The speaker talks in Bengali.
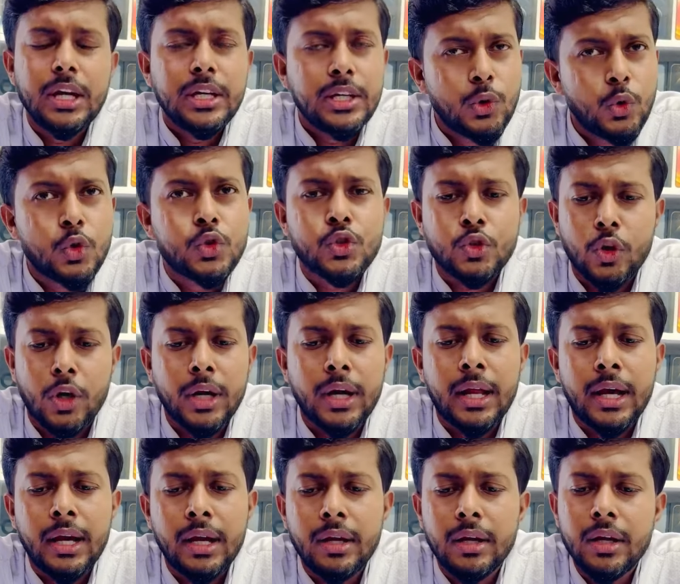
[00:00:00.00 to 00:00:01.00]
ইউজ করে
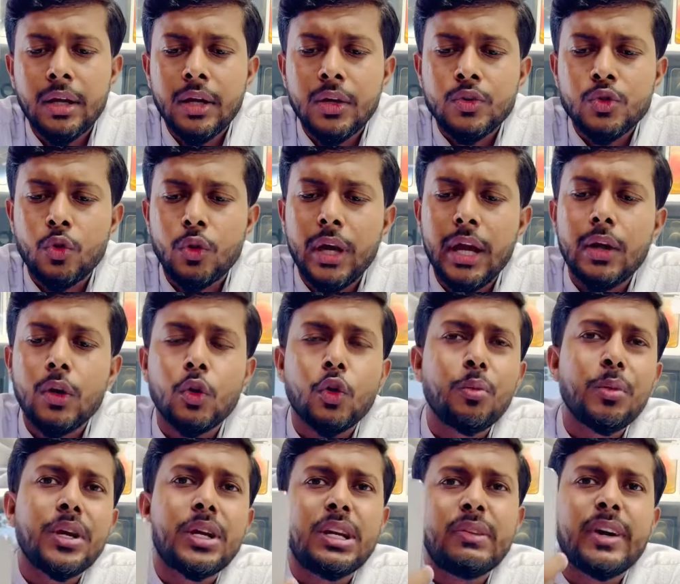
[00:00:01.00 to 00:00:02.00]
না সো এই
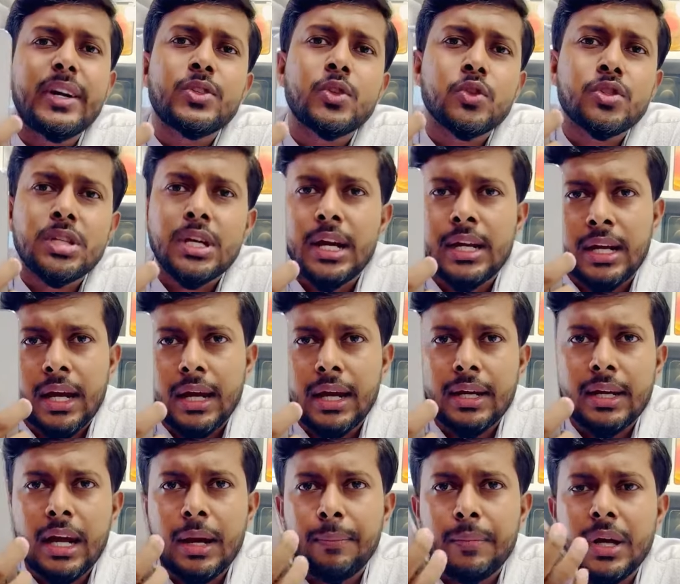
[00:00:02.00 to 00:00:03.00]
রকমের ডিভাইস হচ্ছে এটা
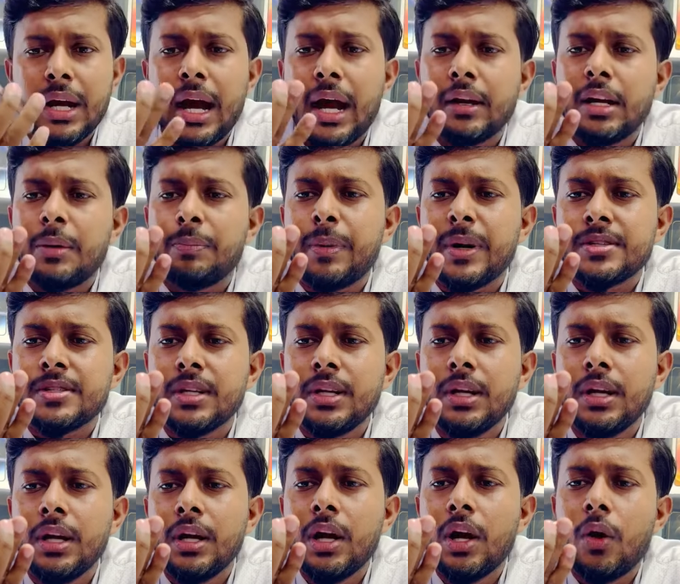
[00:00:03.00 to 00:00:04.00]
এটা আমরা হান্ড্রেড পার্সেন্ট
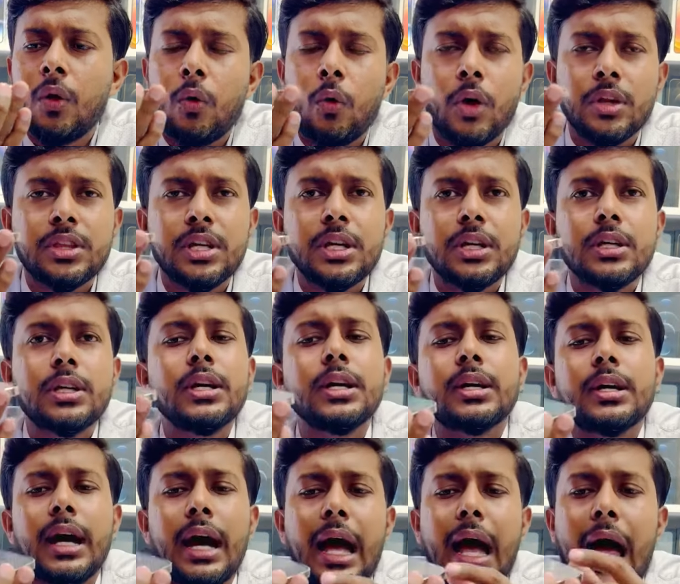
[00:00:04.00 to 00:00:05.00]
অথেন্টিক
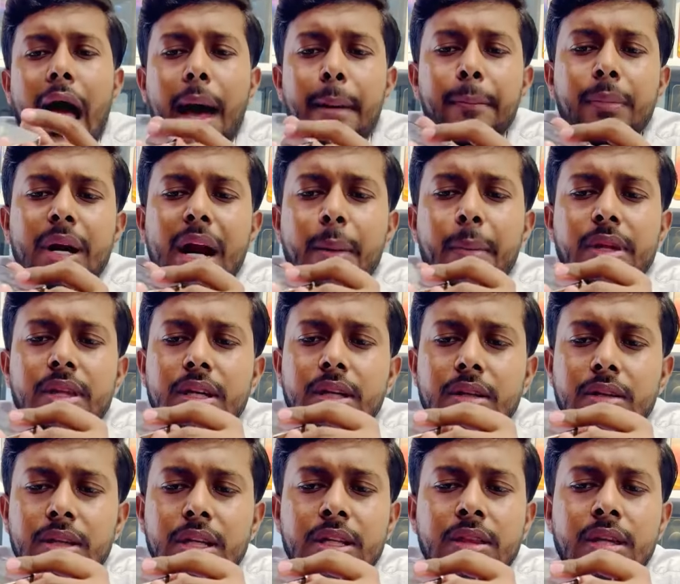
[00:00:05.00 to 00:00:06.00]
আমরা আমাদের
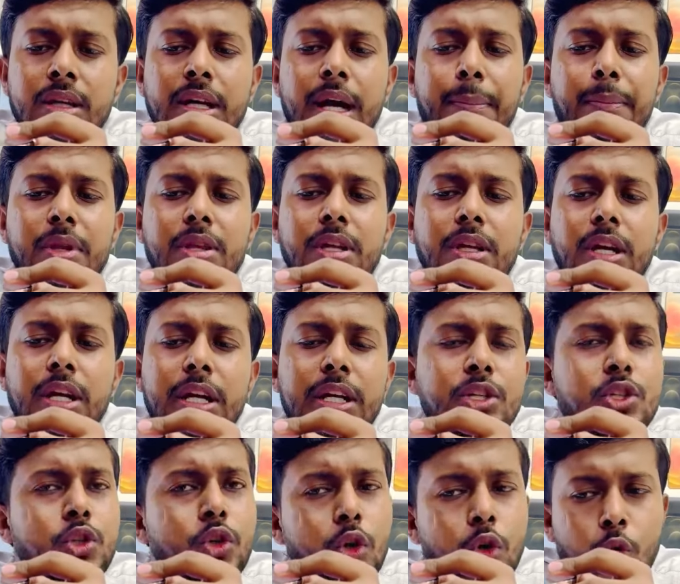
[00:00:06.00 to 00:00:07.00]
দিক থেকে আপনাদেরকে
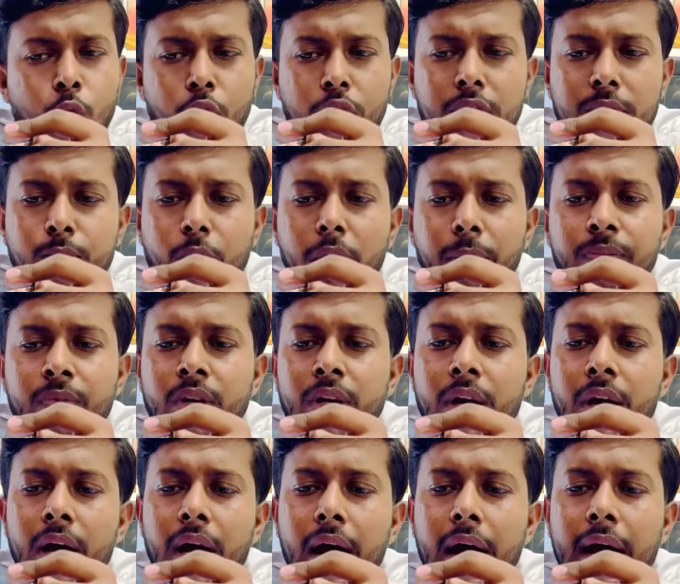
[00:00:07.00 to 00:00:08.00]
ইনশিওর করে দিব
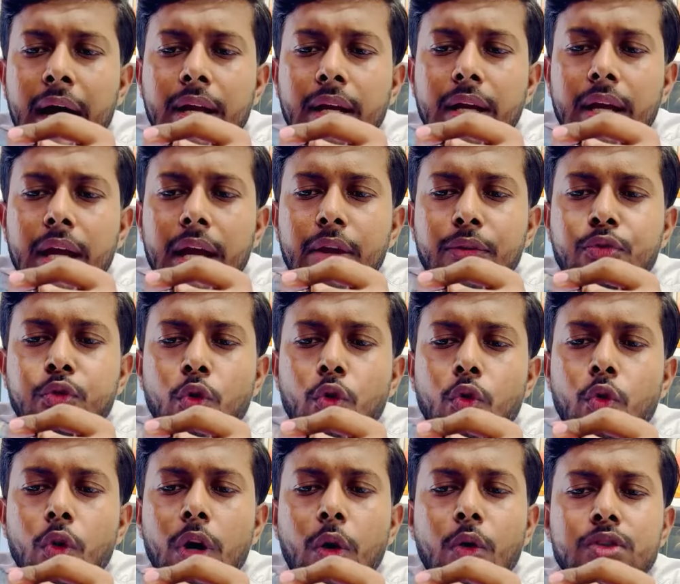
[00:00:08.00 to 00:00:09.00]
আর এই
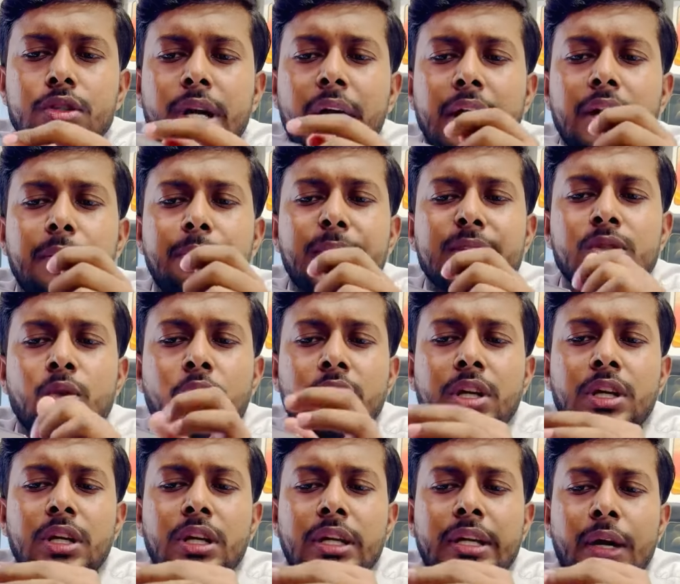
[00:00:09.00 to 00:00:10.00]
ফোনগুলো হচ্ছে হান্ড্রেড পার্সেন্ট
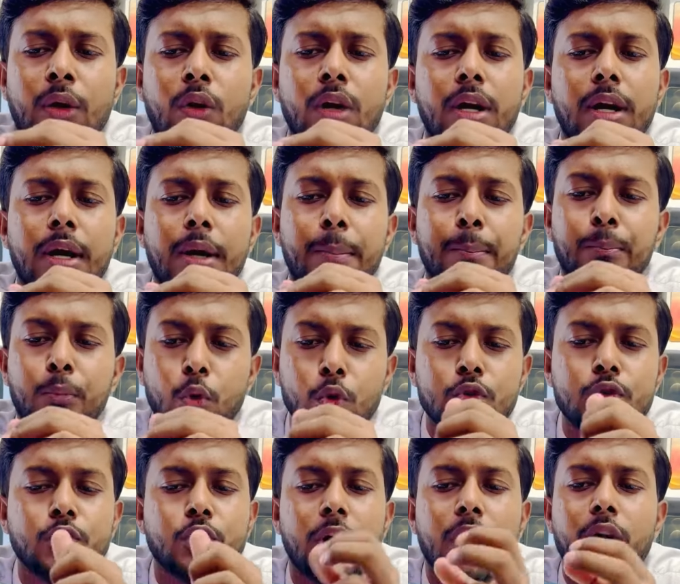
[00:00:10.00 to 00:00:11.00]
অথেন্টিক কারণ
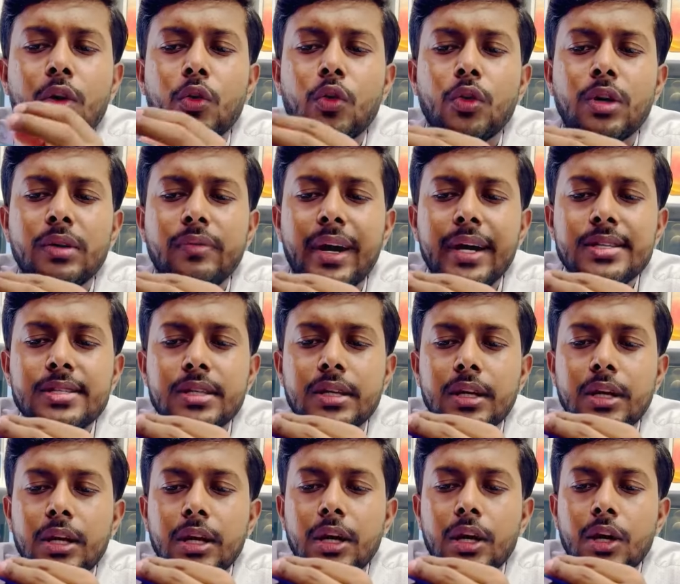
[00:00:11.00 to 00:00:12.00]
বুস্ট করা কোনো ডিভাইস
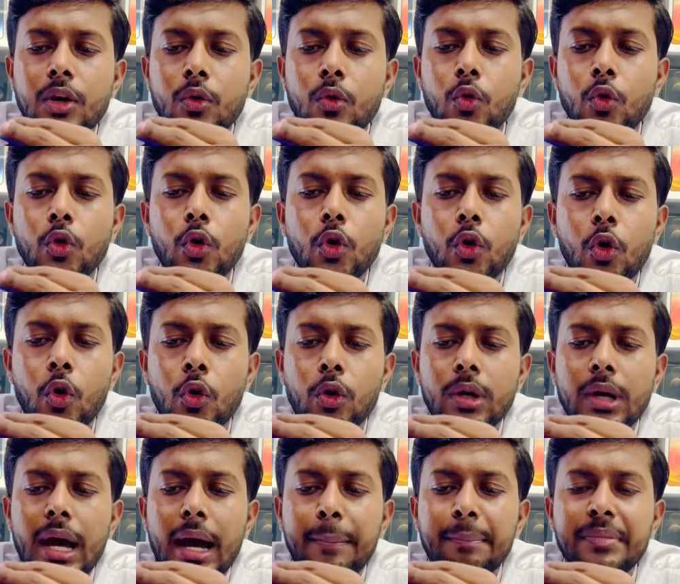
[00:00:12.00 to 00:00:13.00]
কোনো লোক
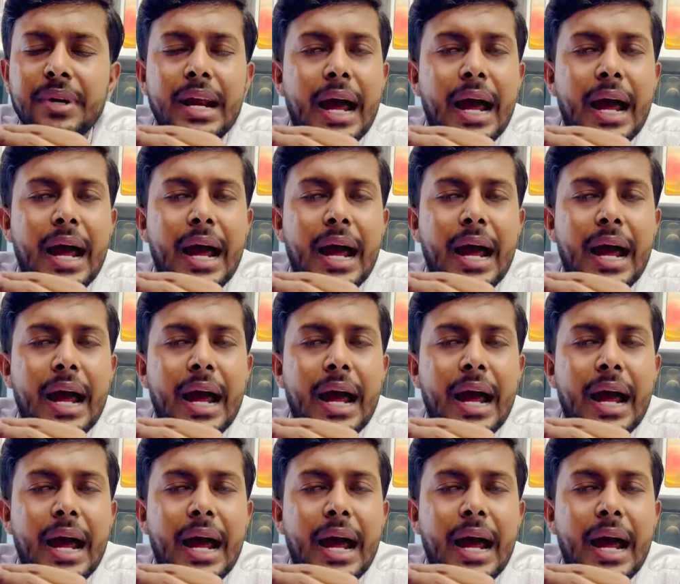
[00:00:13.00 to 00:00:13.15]
আপনার